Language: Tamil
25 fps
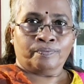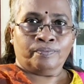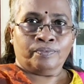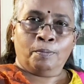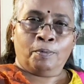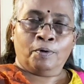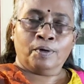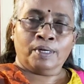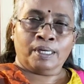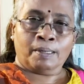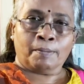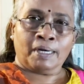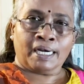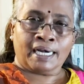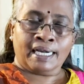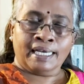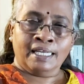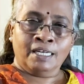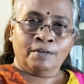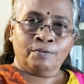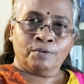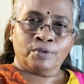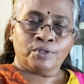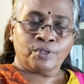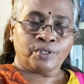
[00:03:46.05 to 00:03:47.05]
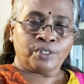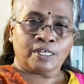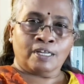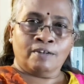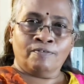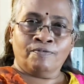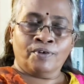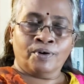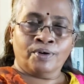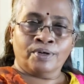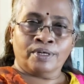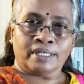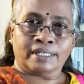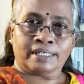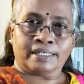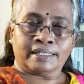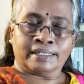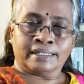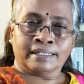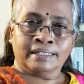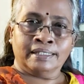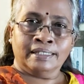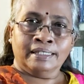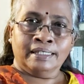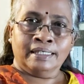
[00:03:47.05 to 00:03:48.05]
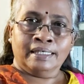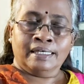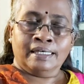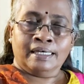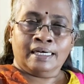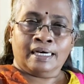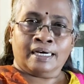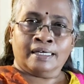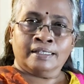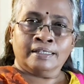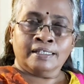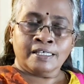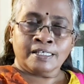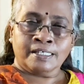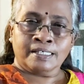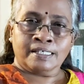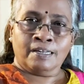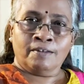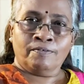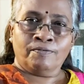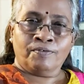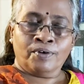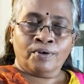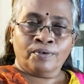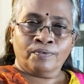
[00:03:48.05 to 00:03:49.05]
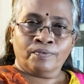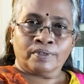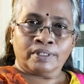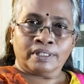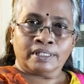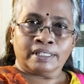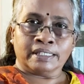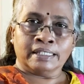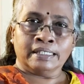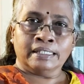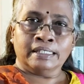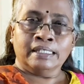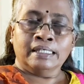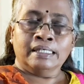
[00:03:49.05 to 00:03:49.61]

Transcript: இப்போது நம்ம கையில் ஒரு செல்ஃபோன் இருக்குது அந்த செல்ஃபோன் வந்து